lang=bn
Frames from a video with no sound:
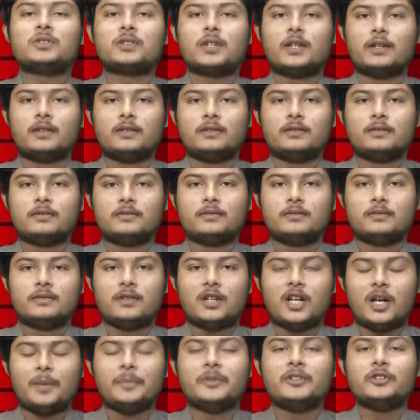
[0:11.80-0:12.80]
নমস্কার
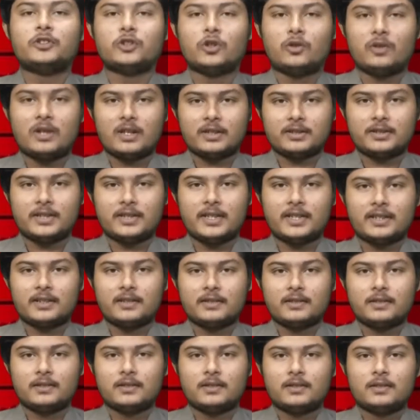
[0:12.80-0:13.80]
আমি সৌরাগ
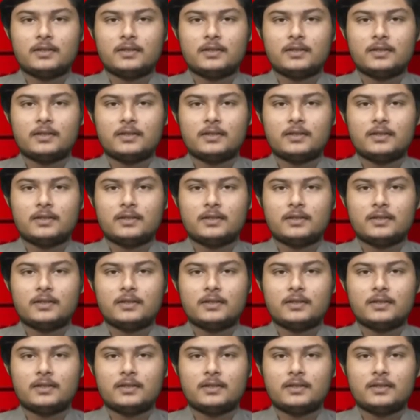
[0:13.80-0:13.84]
শেখ